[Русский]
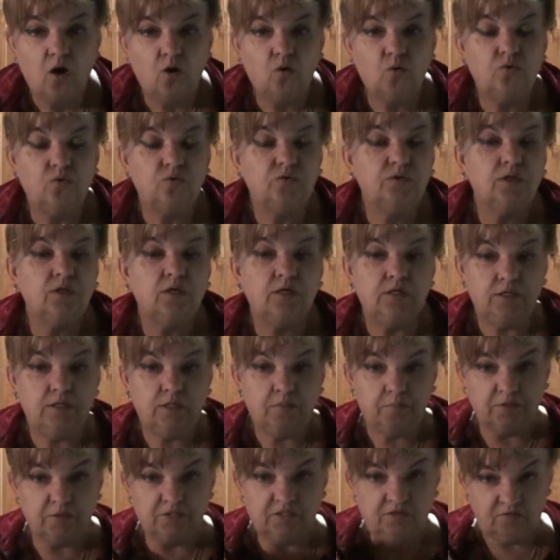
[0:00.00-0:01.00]
Он
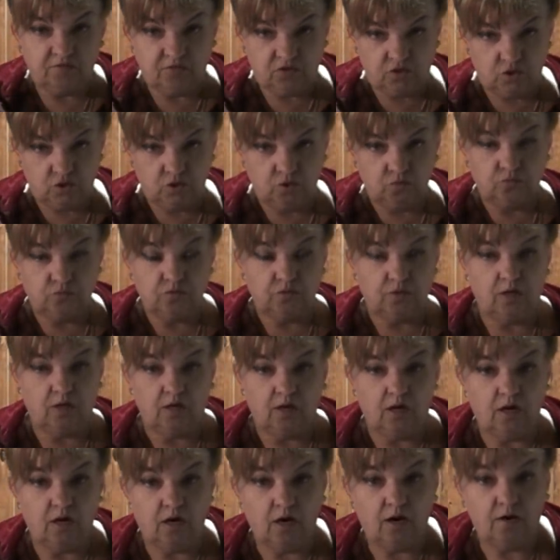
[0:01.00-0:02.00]
не посвящен
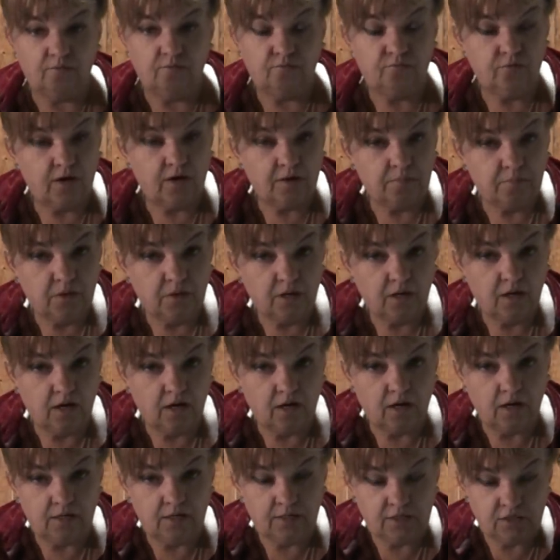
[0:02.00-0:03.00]
вам
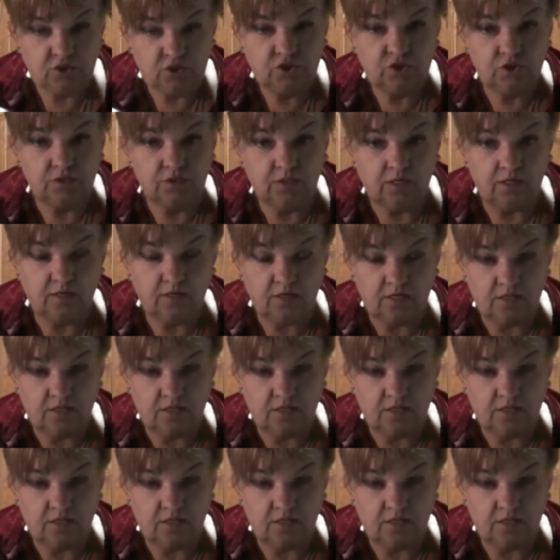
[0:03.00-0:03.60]
лично,